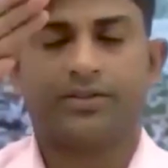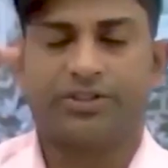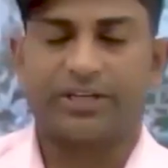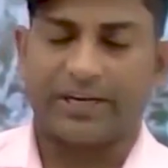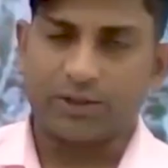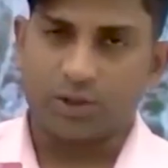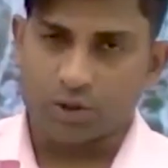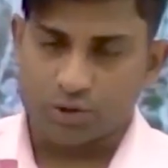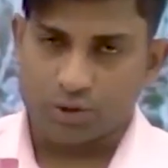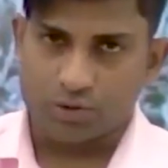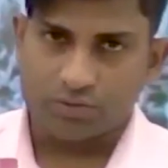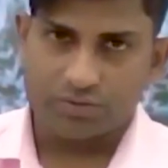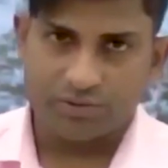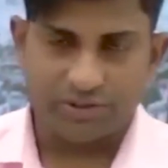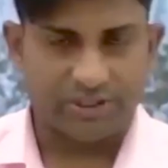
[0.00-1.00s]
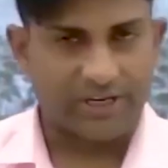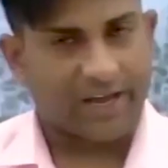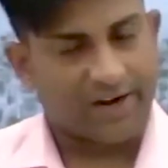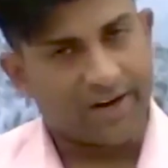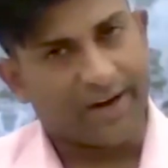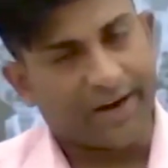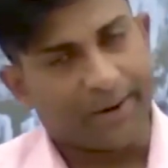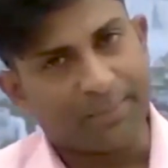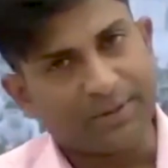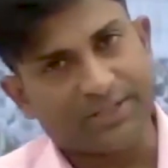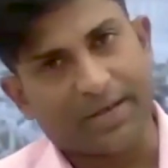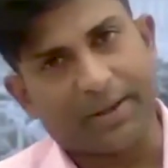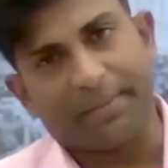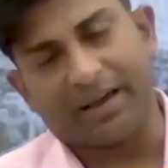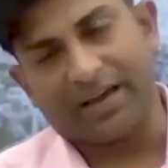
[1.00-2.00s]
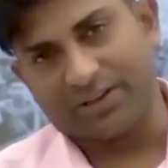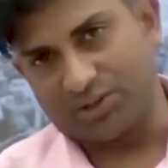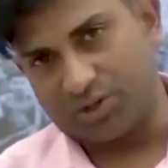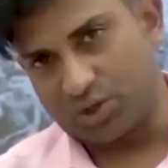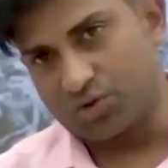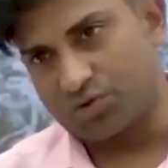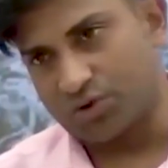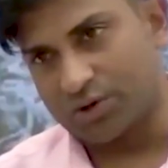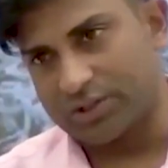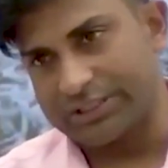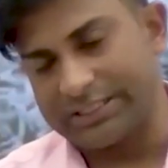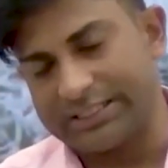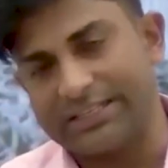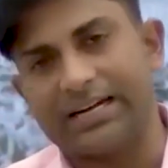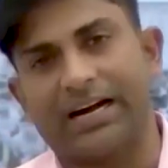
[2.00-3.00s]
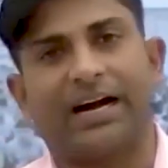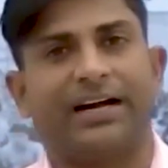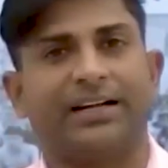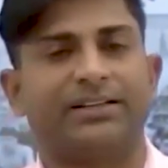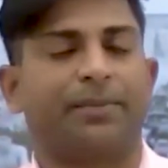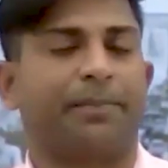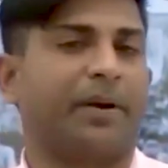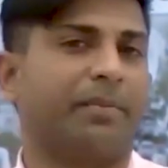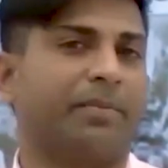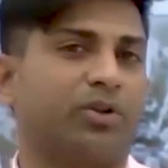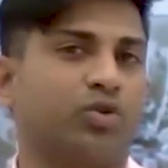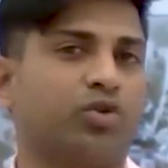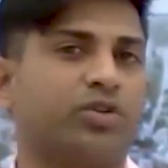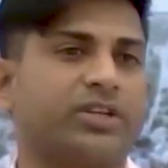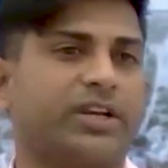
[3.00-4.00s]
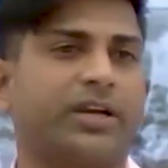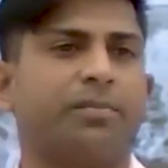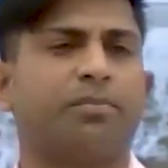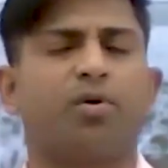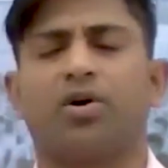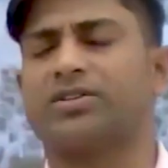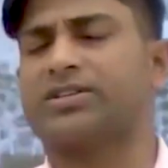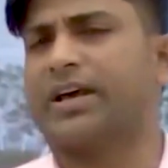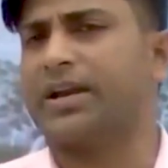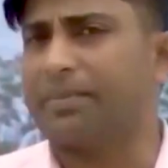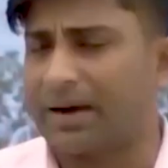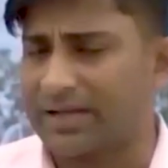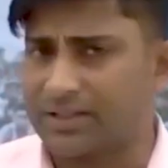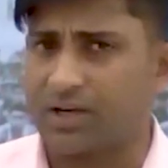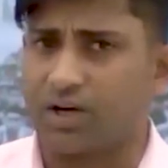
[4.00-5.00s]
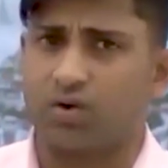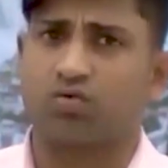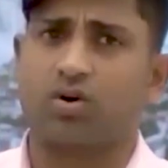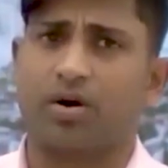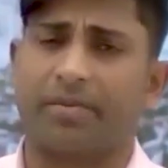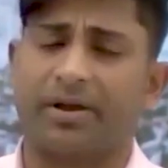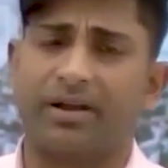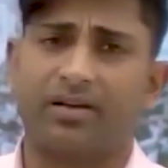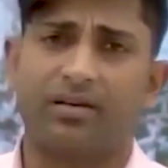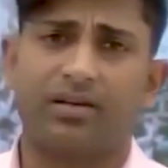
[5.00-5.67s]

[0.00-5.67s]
जय दोस्तों चार्ली अकेडमी से मैं जीतू फौजी आज अपने बच्चों से बहुत सारी बातें करूंगा मैं